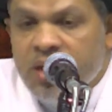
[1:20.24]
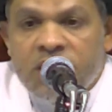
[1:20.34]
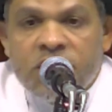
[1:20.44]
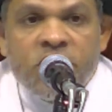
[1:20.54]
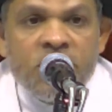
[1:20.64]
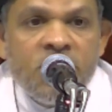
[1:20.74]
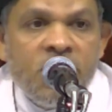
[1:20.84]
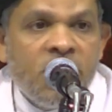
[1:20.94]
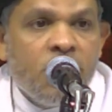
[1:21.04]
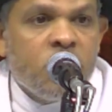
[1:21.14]
فإذا
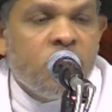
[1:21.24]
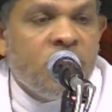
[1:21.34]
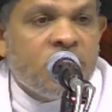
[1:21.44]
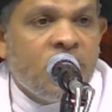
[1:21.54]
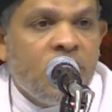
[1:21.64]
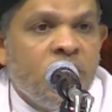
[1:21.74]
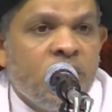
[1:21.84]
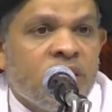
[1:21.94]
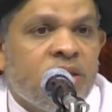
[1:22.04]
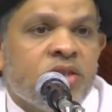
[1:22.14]
لابد من التنبؤ
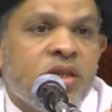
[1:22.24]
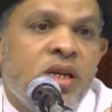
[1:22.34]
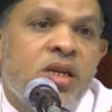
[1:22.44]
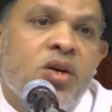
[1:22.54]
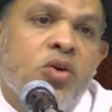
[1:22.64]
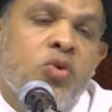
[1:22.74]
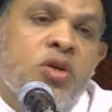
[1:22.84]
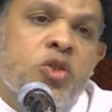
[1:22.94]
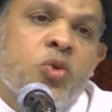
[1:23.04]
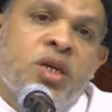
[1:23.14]
اتصل لي
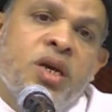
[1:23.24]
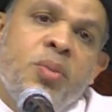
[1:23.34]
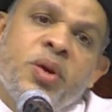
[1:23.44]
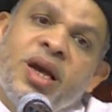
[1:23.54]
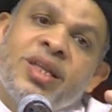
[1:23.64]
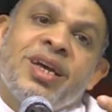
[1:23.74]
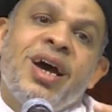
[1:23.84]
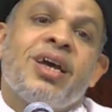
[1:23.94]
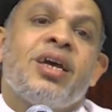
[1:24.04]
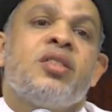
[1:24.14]
أخوك شوية أبغي
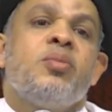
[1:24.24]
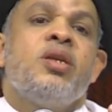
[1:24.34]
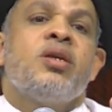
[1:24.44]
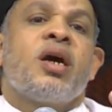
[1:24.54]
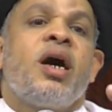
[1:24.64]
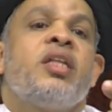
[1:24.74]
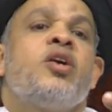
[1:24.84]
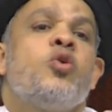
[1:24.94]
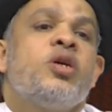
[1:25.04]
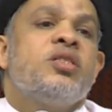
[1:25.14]
أتأكد منك هذا
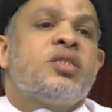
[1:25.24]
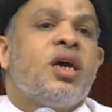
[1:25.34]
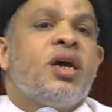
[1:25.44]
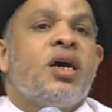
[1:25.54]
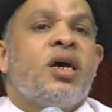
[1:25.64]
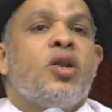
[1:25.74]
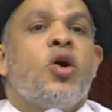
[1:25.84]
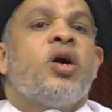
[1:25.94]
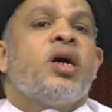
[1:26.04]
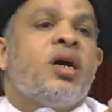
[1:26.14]
هو أنت
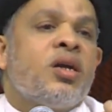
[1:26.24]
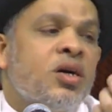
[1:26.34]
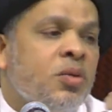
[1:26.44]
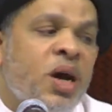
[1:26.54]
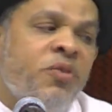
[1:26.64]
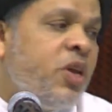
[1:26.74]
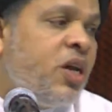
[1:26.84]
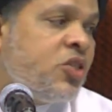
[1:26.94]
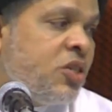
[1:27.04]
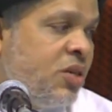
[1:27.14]
لو غيرك ما
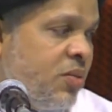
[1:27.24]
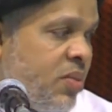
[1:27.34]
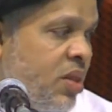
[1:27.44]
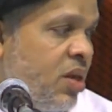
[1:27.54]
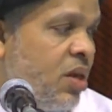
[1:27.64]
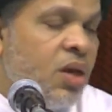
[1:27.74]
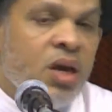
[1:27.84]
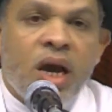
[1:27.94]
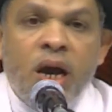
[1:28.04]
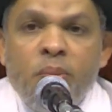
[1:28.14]
فيها شيء
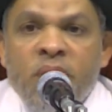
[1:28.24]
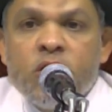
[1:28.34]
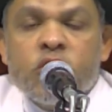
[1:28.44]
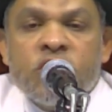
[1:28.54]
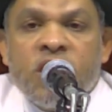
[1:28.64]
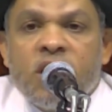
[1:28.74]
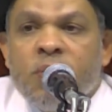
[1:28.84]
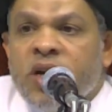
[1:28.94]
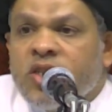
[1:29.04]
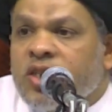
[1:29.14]
أما نسرق
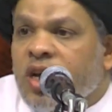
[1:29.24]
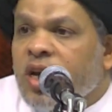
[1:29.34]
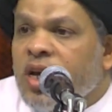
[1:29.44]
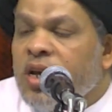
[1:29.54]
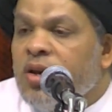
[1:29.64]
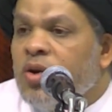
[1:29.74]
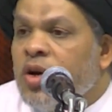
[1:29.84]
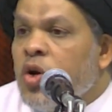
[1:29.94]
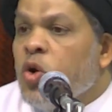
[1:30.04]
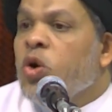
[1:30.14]
بهالشكل
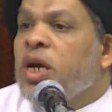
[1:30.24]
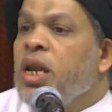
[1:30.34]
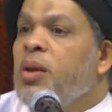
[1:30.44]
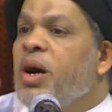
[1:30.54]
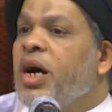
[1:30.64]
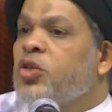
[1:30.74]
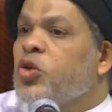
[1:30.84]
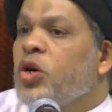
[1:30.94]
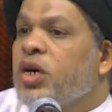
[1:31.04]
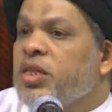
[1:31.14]
وكل ما
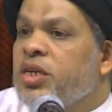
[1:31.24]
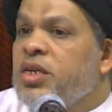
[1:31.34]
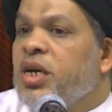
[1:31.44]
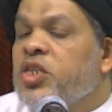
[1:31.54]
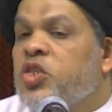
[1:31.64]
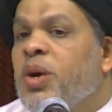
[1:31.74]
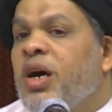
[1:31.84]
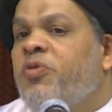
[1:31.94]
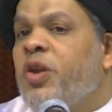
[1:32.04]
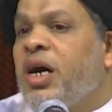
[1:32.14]
تروح قضية
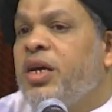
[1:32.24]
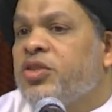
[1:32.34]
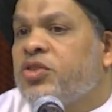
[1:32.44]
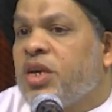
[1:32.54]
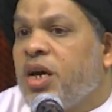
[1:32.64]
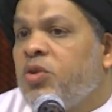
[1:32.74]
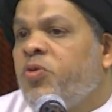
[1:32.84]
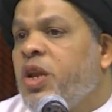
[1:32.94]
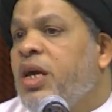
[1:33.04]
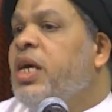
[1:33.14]
نسمع فلان انصاد
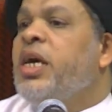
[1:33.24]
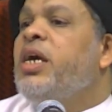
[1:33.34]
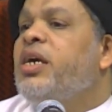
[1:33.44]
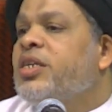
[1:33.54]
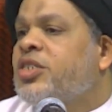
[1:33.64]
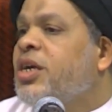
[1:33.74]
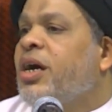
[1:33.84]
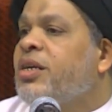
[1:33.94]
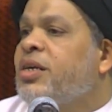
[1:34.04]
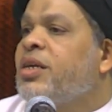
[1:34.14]
وفلان ليش
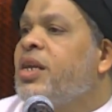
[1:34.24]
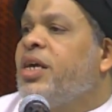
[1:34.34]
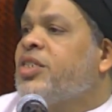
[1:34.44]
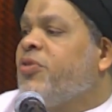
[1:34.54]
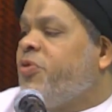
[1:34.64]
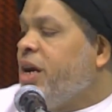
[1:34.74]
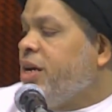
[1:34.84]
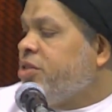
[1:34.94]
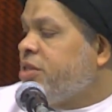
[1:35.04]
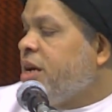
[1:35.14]
يعني ليش
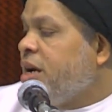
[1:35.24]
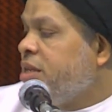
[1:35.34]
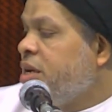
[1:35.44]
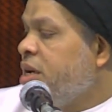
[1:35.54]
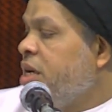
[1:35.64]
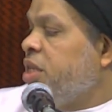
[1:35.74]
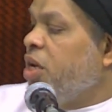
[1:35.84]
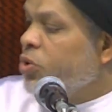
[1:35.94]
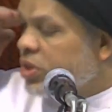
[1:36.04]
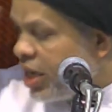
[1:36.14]
فلان انصاد تنوتع